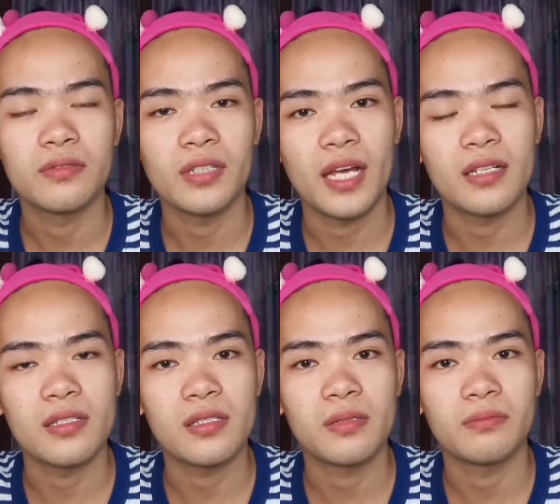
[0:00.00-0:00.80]

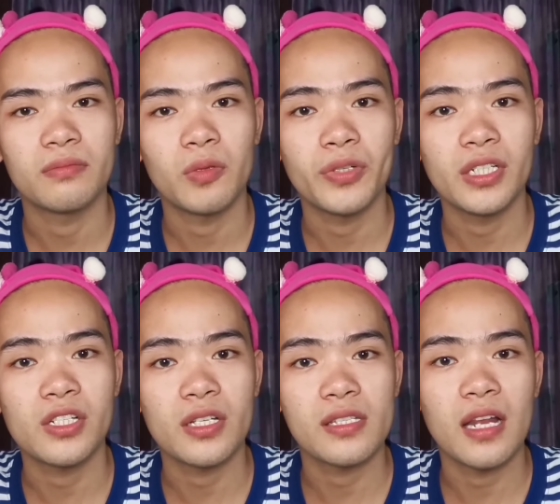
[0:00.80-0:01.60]
Yes, pwede
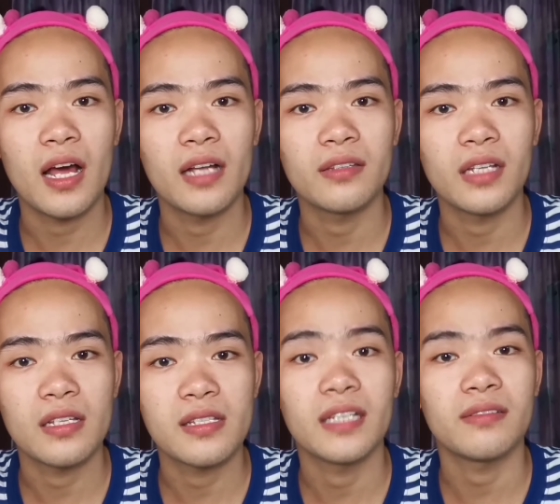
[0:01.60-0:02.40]
siya sa lahat ng
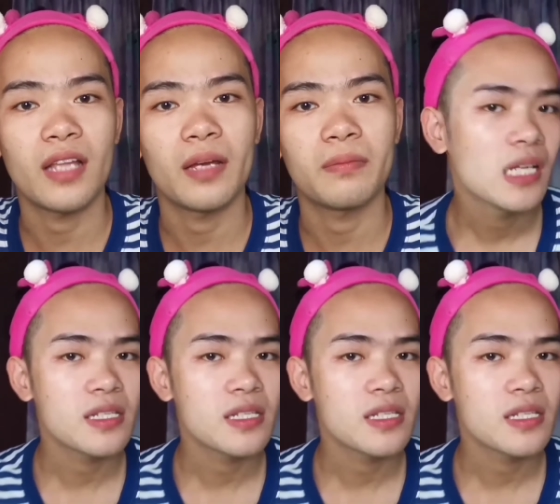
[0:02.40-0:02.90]
skin type.